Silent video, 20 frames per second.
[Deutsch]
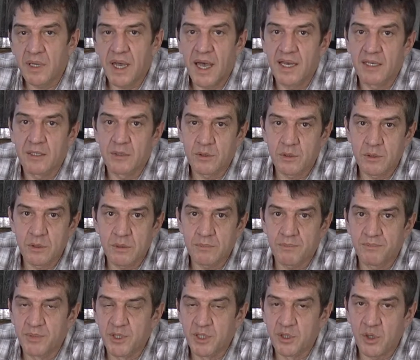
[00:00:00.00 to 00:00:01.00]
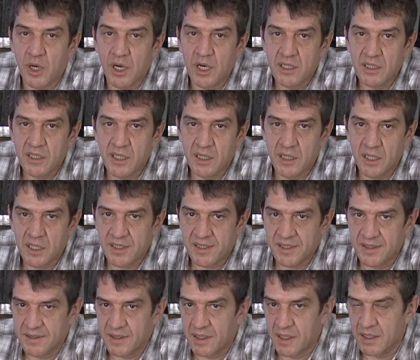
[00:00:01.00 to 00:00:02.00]
also bis zu 18
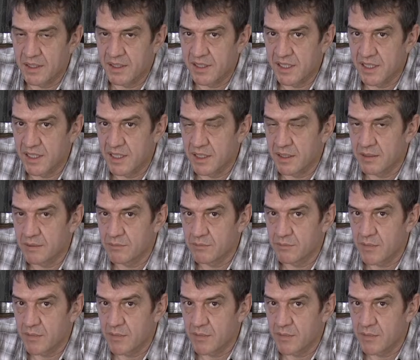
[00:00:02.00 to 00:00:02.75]
Tasten kann sie